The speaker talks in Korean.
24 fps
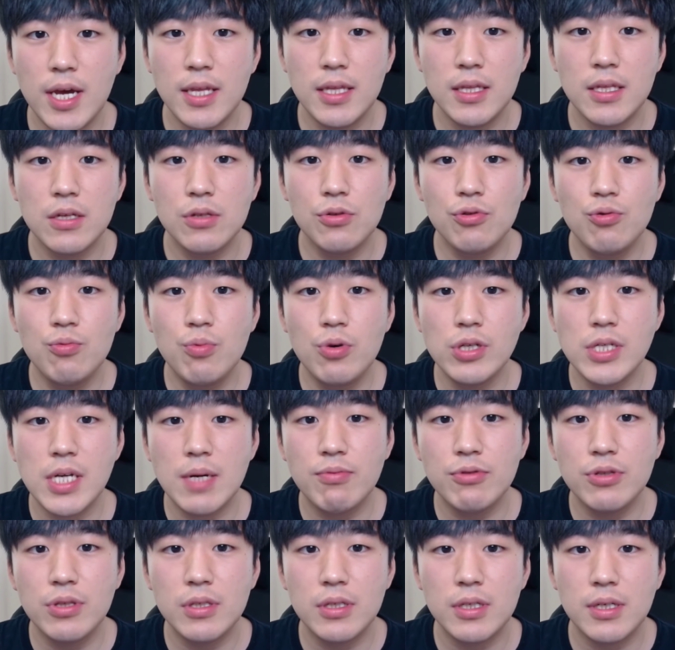있는
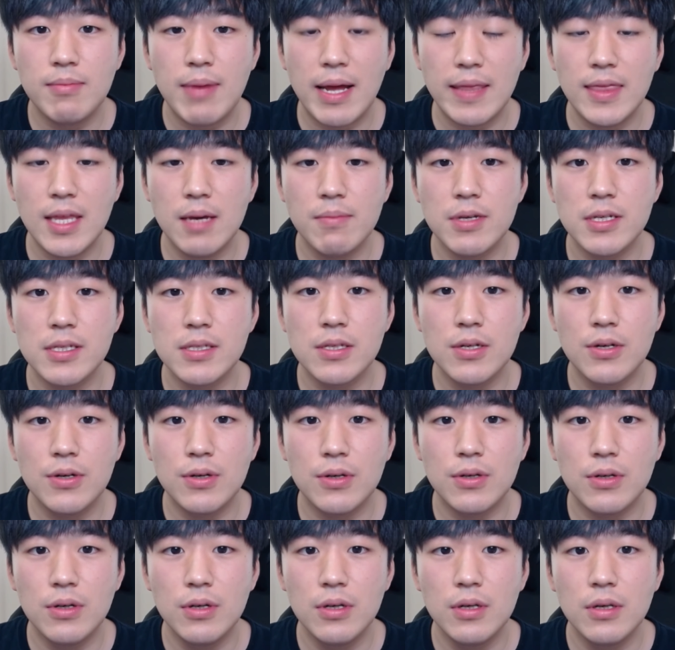후보자분들을
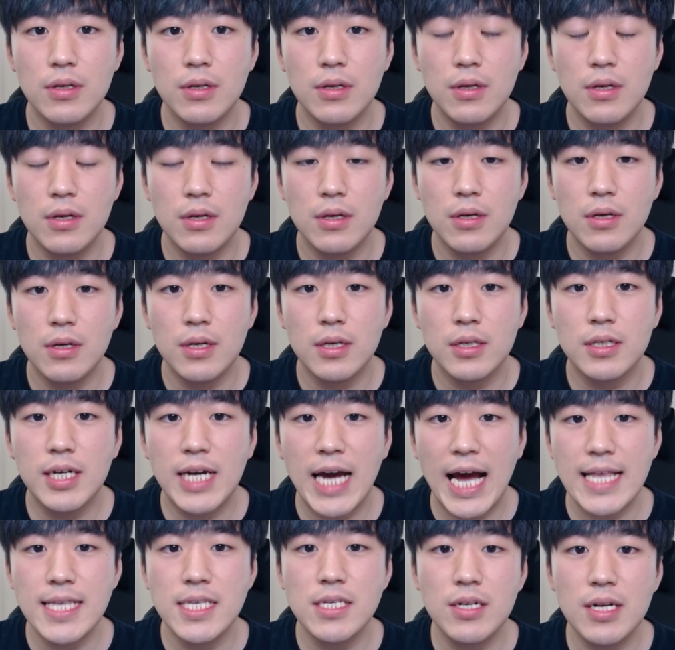만나면서 그
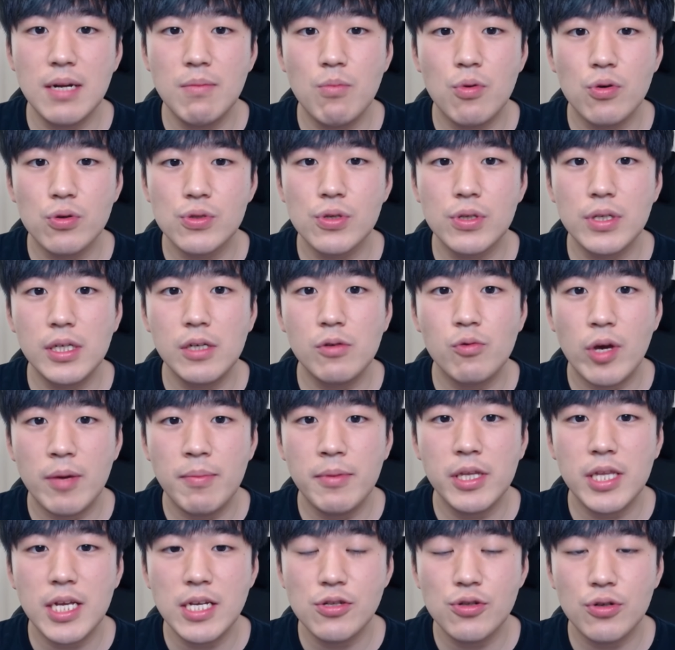간절한 목소리를
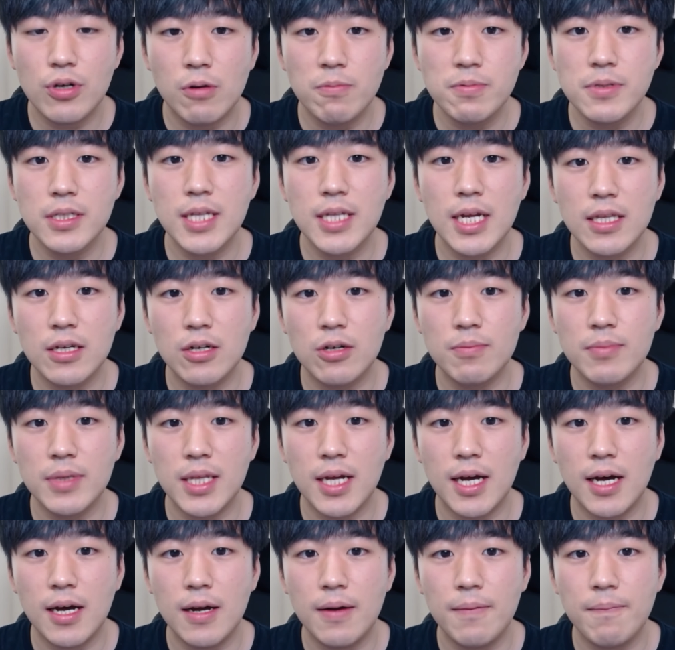외면할 수가 없었다는
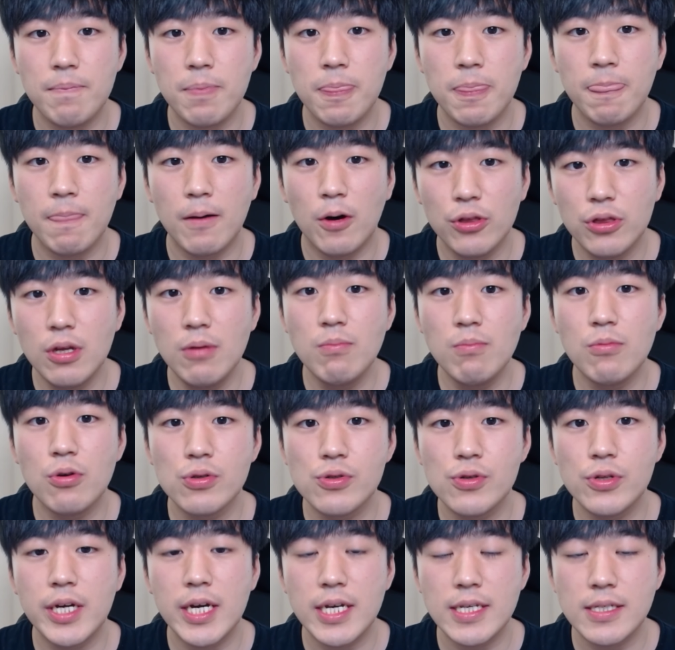겁니다. 어떤
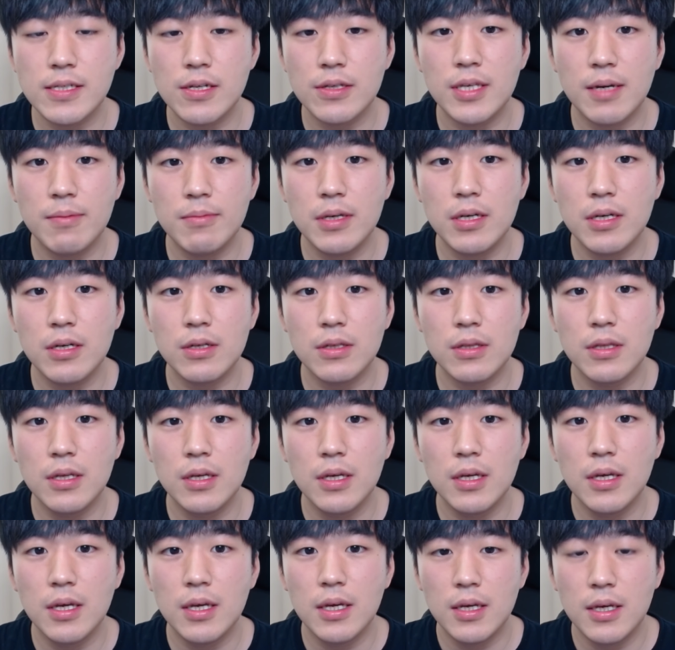목소리가 있었냐면
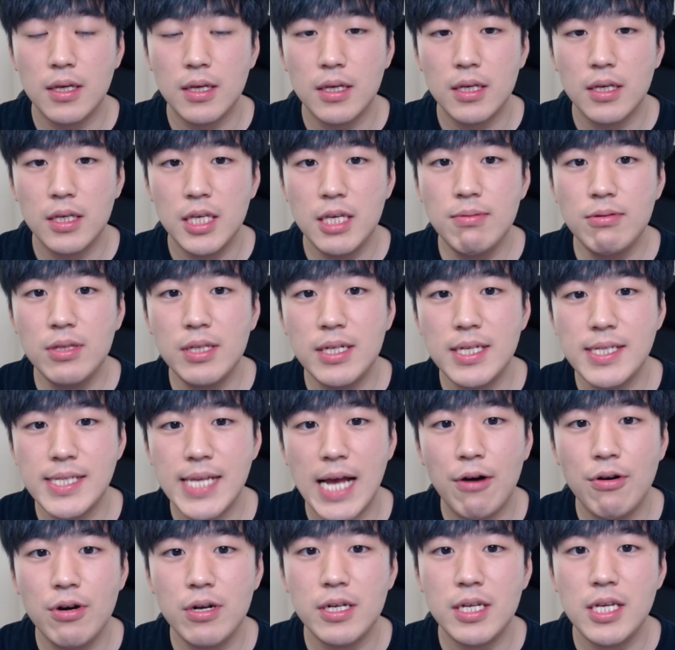이분들이
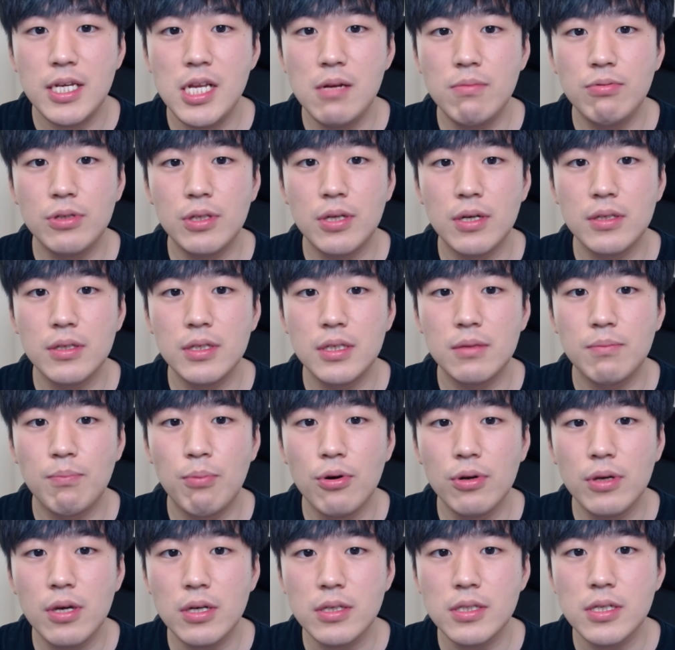4월 2일부터는
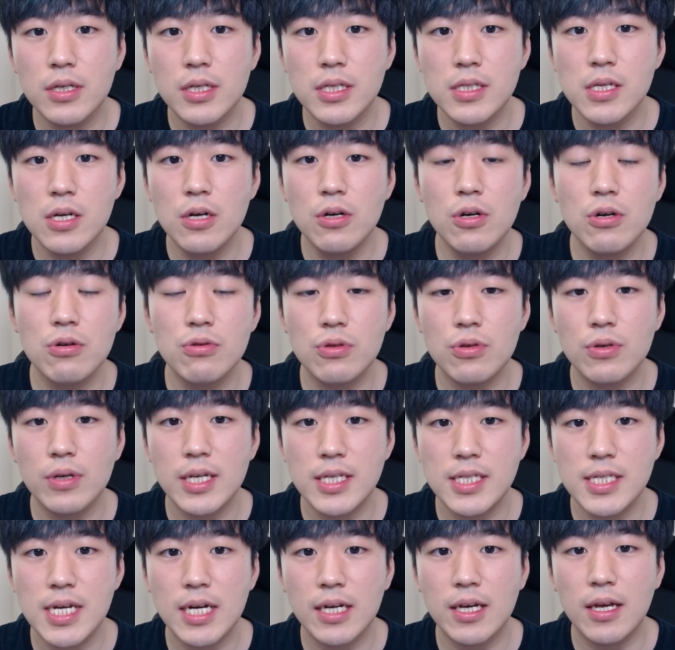본격적인 선거운동에
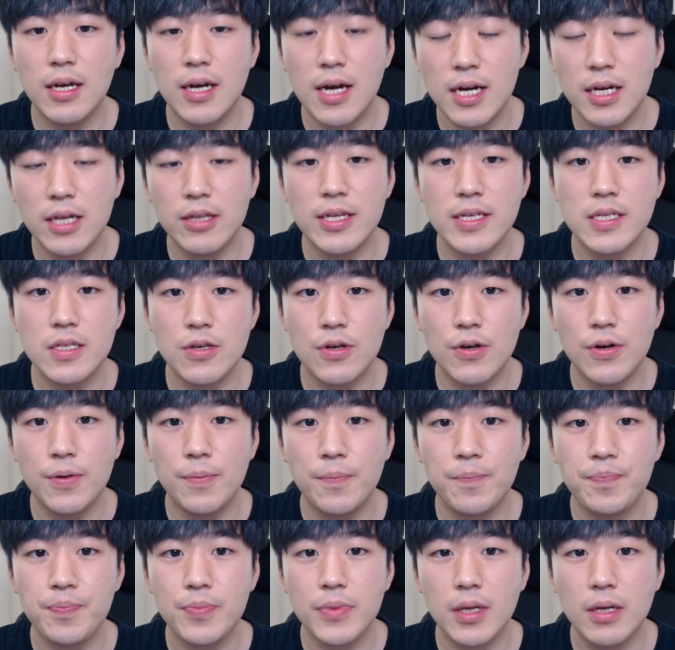시작하게 됐어요.
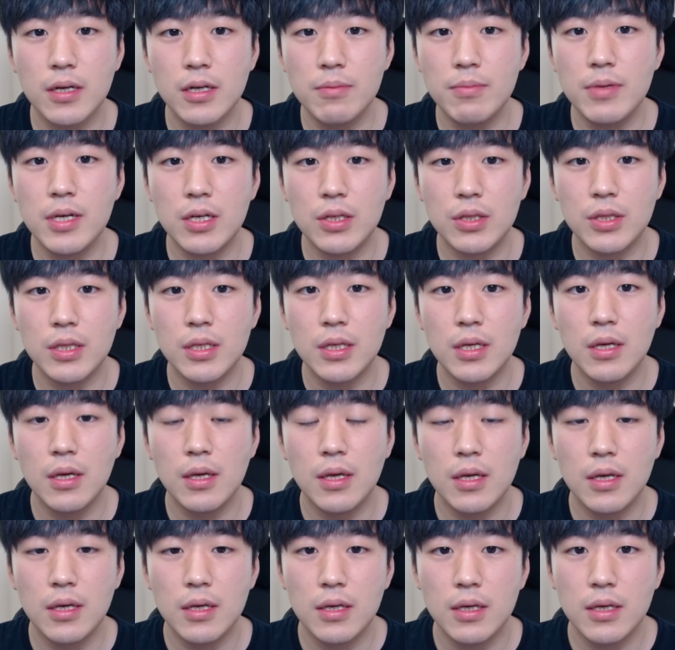그러면
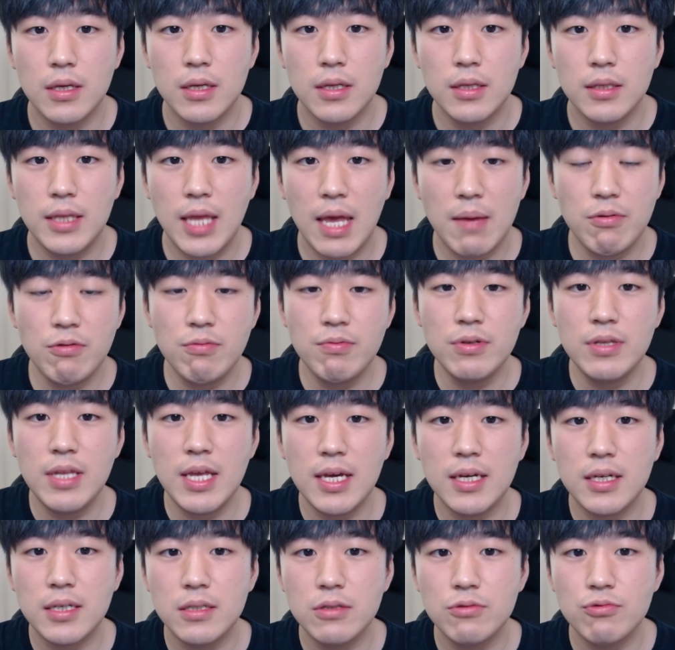
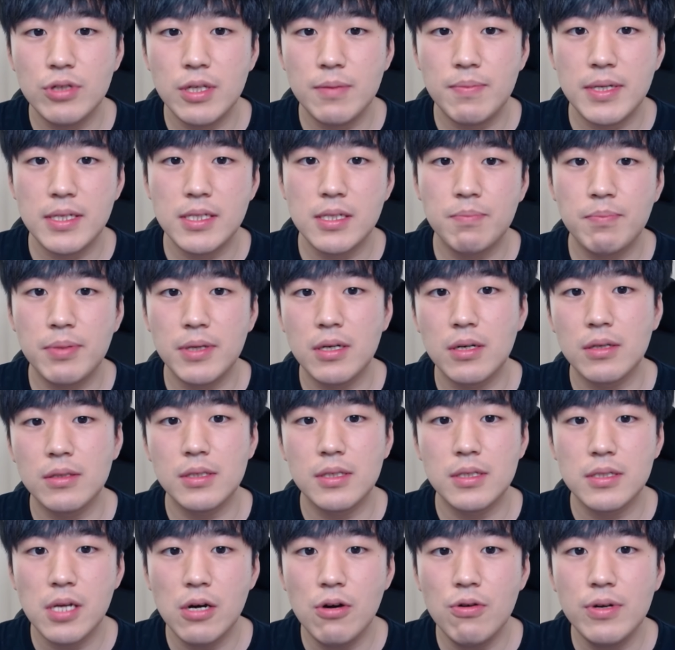대부분의 그 우리
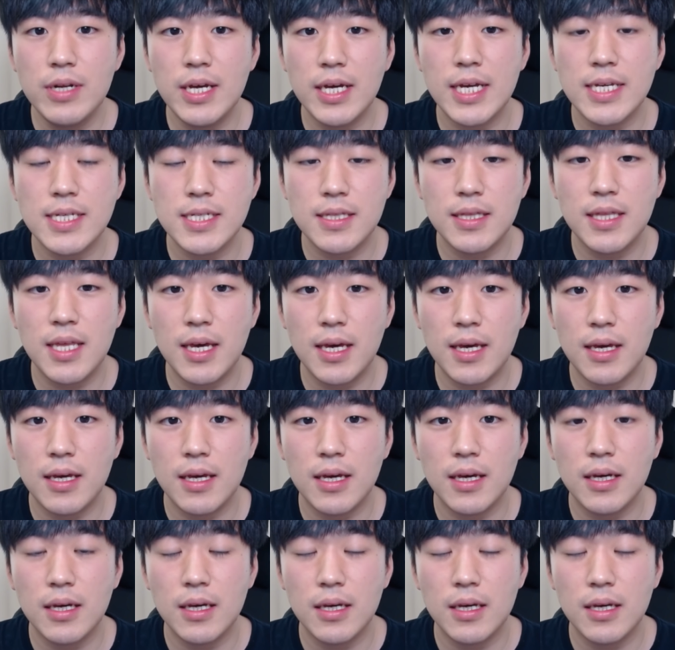빅스피커들 서울에 계신데